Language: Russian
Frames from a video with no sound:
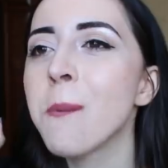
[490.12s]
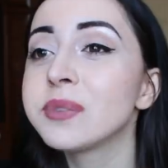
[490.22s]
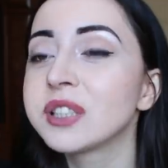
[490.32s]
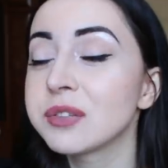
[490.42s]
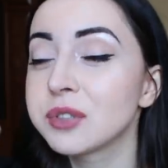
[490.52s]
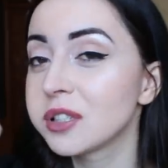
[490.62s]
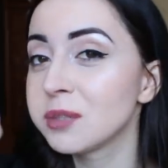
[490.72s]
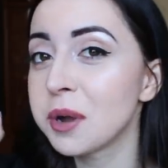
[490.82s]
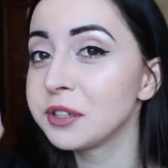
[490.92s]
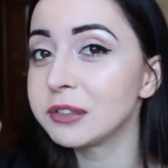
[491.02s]
завтра я
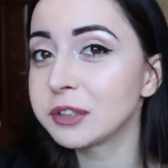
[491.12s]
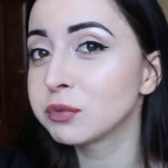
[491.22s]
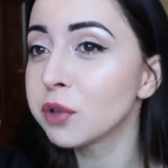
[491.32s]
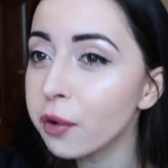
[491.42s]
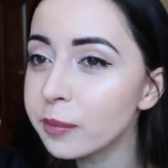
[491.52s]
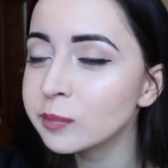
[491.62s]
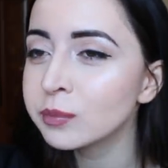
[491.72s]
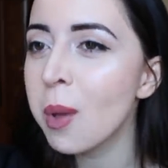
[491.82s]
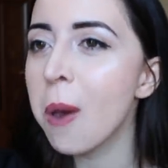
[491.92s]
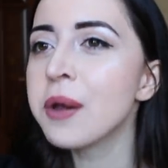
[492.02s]
снимаю для вас влог,
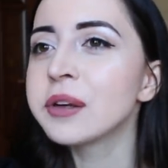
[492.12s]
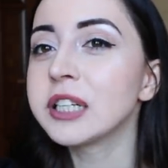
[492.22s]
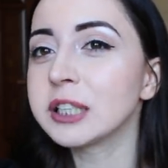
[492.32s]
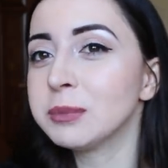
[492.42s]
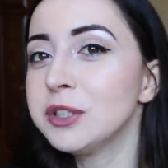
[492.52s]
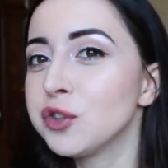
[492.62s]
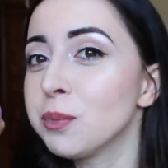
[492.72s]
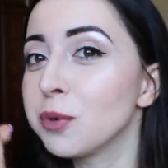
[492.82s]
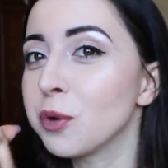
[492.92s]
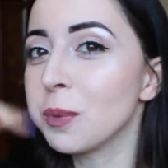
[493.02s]
как мы
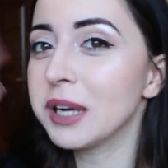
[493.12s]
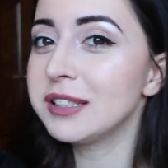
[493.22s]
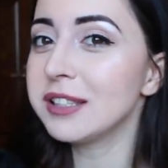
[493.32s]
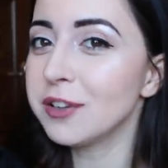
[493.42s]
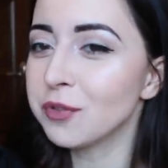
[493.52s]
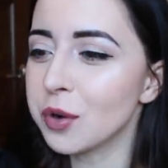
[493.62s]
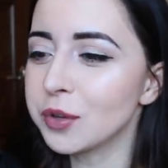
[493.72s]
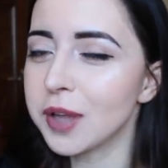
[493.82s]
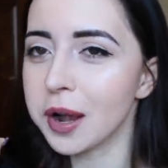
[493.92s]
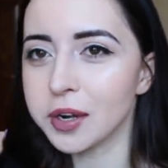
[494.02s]
идем покупать
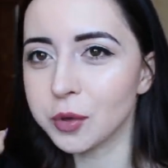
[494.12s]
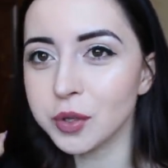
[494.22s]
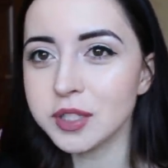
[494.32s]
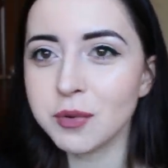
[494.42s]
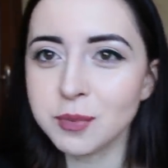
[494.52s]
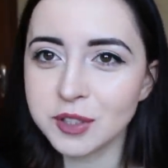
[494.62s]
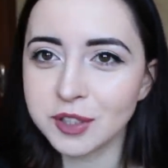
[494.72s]
телефон. А какой, я вам не